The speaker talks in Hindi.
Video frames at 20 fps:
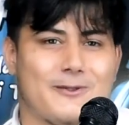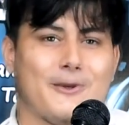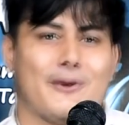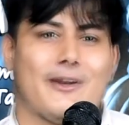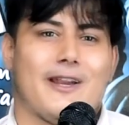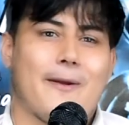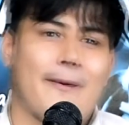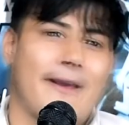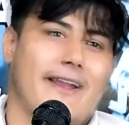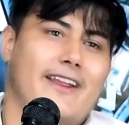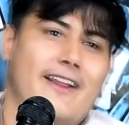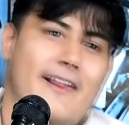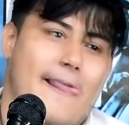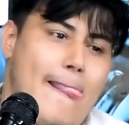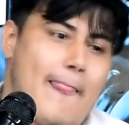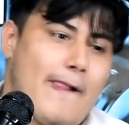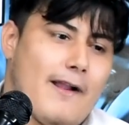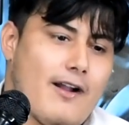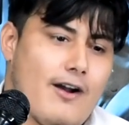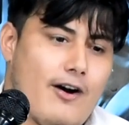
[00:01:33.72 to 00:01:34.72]
शुक्रिया भाई
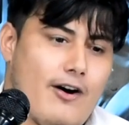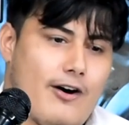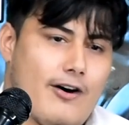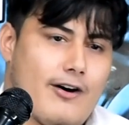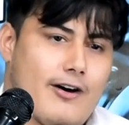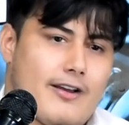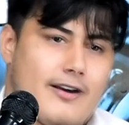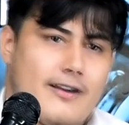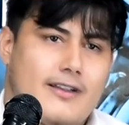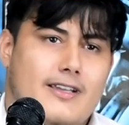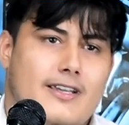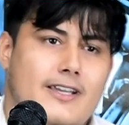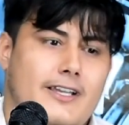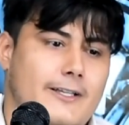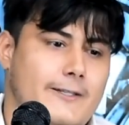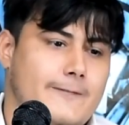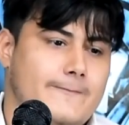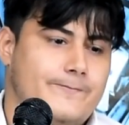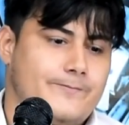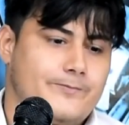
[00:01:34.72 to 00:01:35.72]
और कि
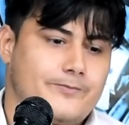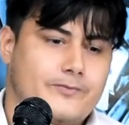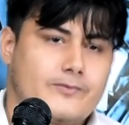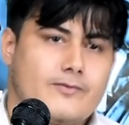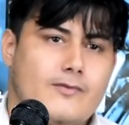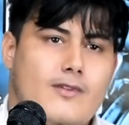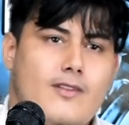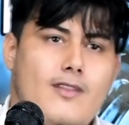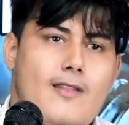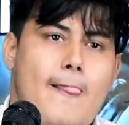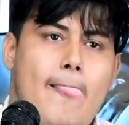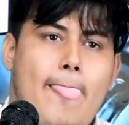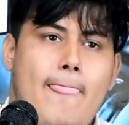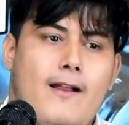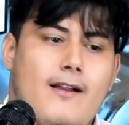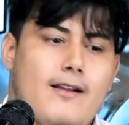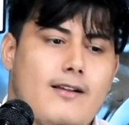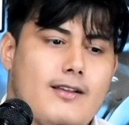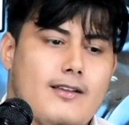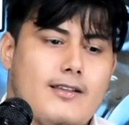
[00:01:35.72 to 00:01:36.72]

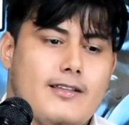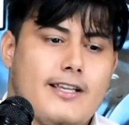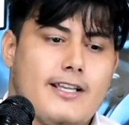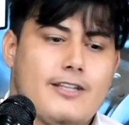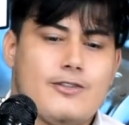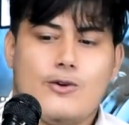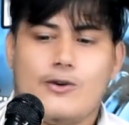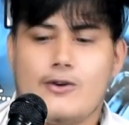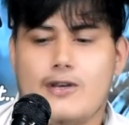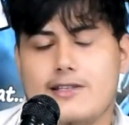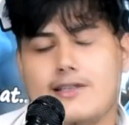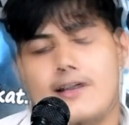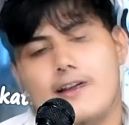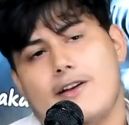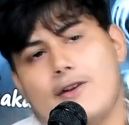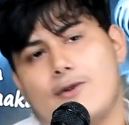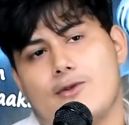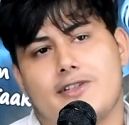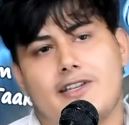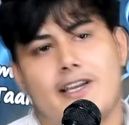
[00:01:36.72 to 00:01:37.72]
ये जो गज़ल
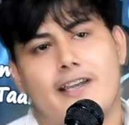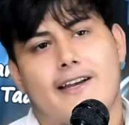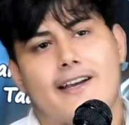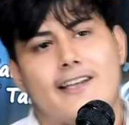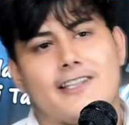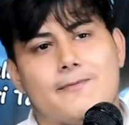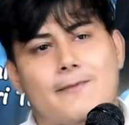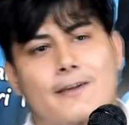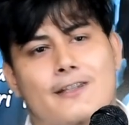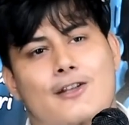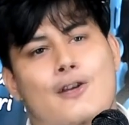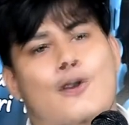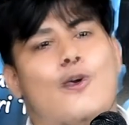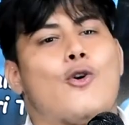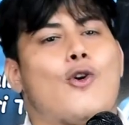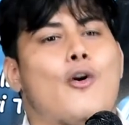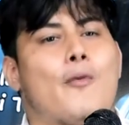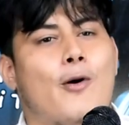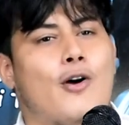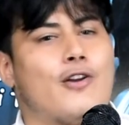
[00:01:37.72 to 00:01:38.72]
के कुछ शेर हैं इसमें
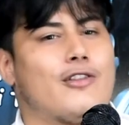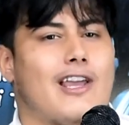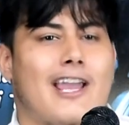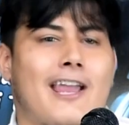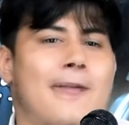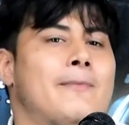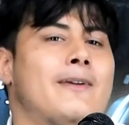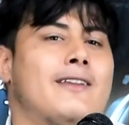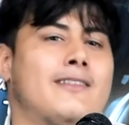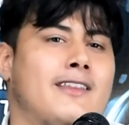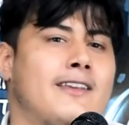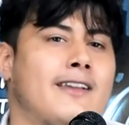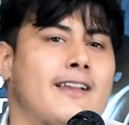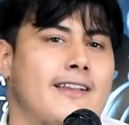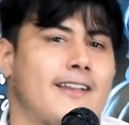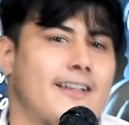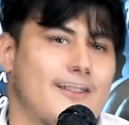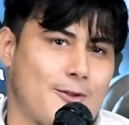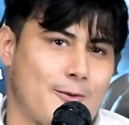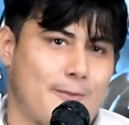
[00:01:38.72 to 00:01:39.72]
दिनों को बहुत अहमियत दी
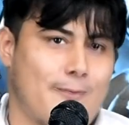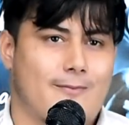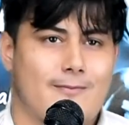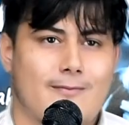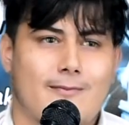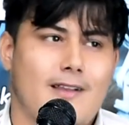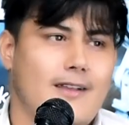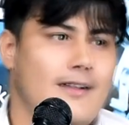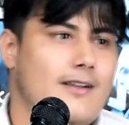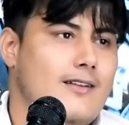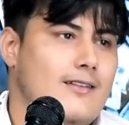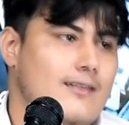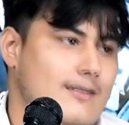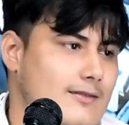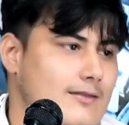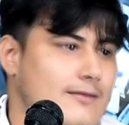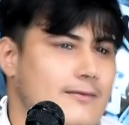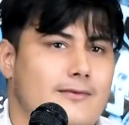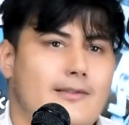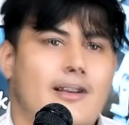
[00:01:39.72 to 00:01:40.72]
गई है तो
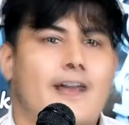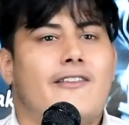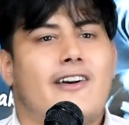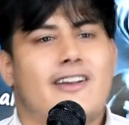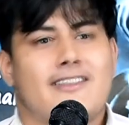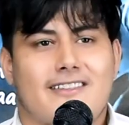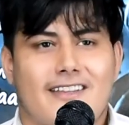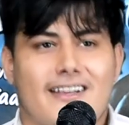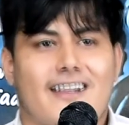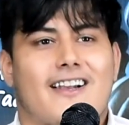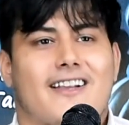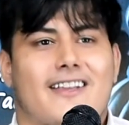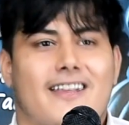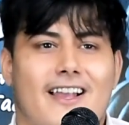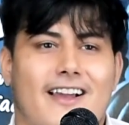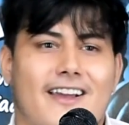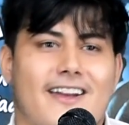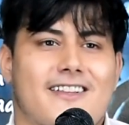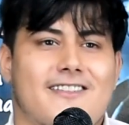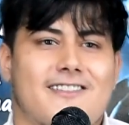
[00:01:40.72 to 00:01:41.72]
नवाजिएगा
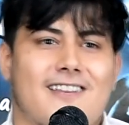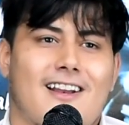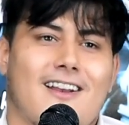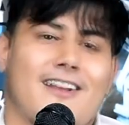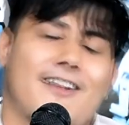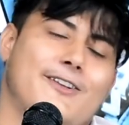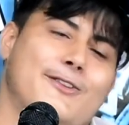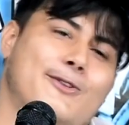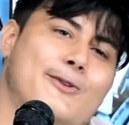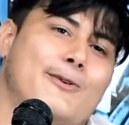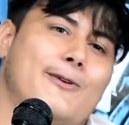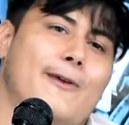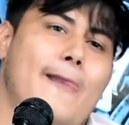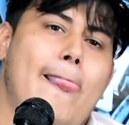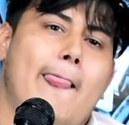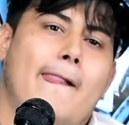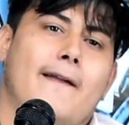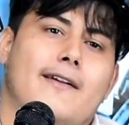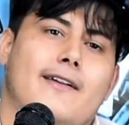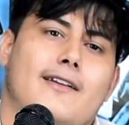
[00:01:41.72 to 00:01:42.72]
कि अगर अच्छा लगे तो
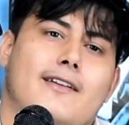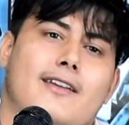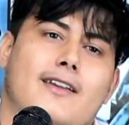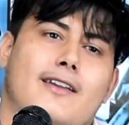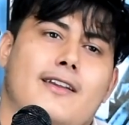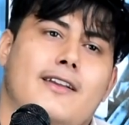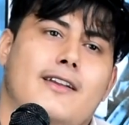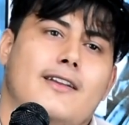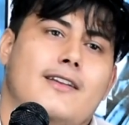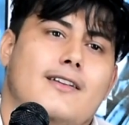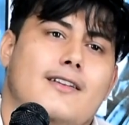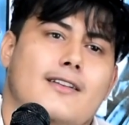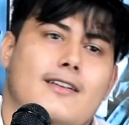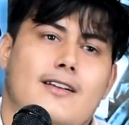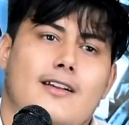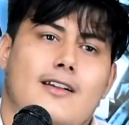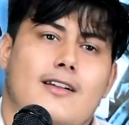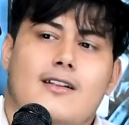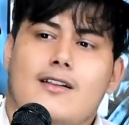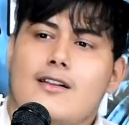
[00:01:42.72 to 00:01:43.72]
कि
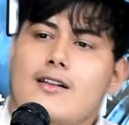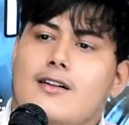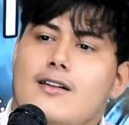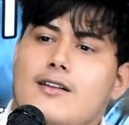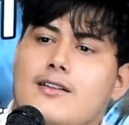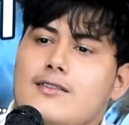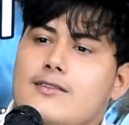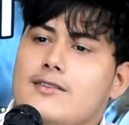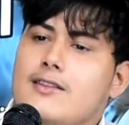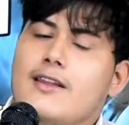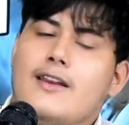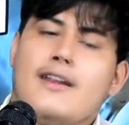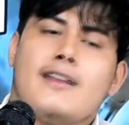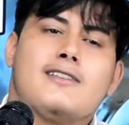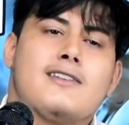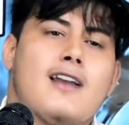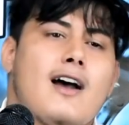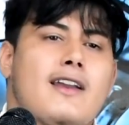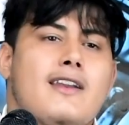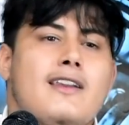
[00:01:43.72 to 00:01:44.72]

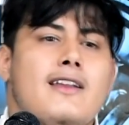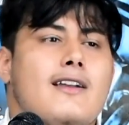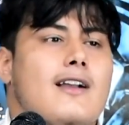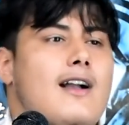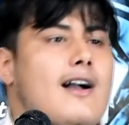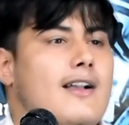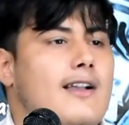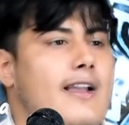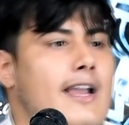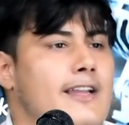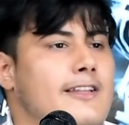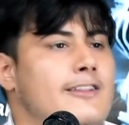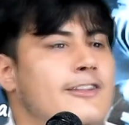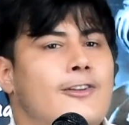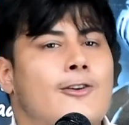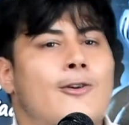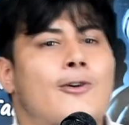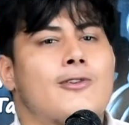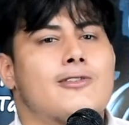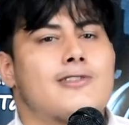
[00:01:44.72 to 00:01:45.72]
तेरे जाने का कई
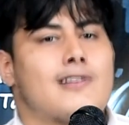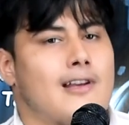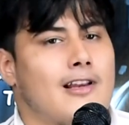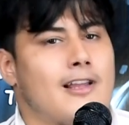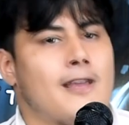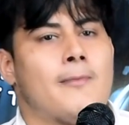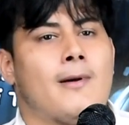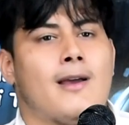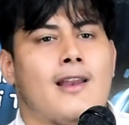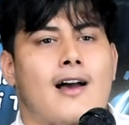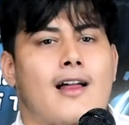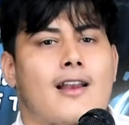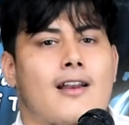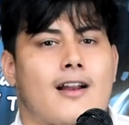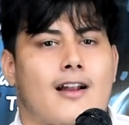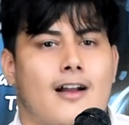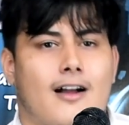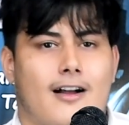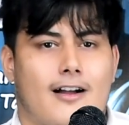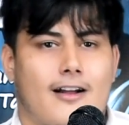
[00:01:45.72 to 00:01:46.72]
दिनों इसलिए मलाल
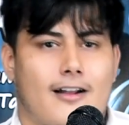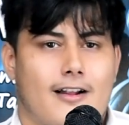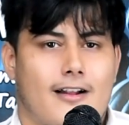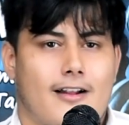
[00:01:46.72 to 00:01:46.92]
रहा